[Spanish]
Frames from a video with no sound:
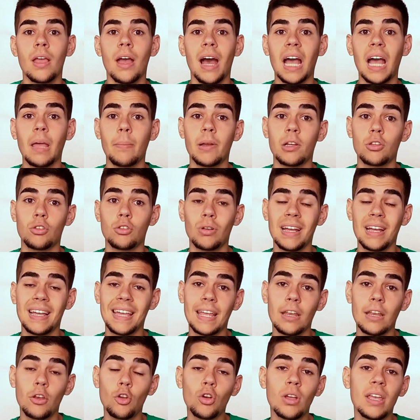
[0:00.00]
hay personas
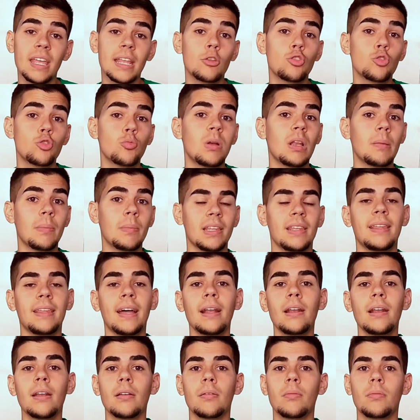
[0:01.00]
que no quieren
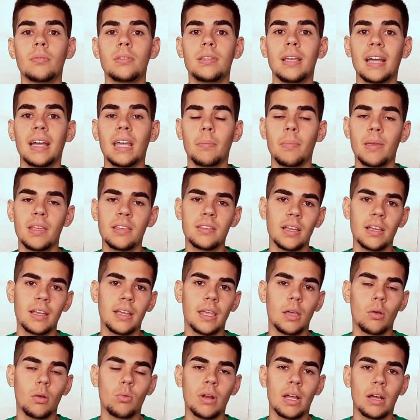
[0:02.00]
suplementar ya que piensan
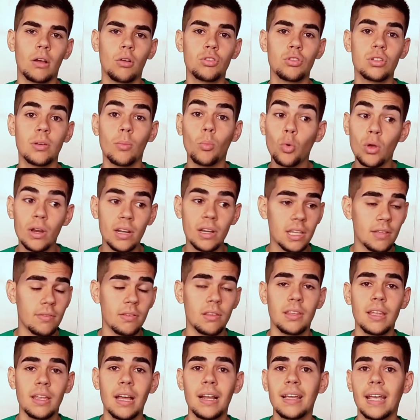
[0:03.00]
que es una cosa muy
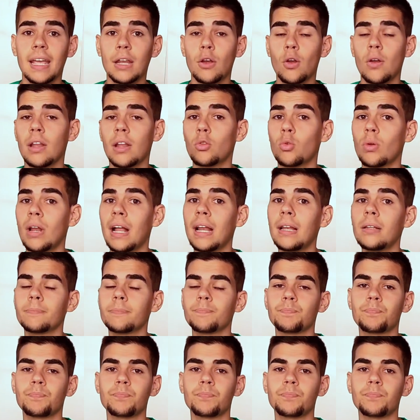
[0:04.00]
artificial, que no es natural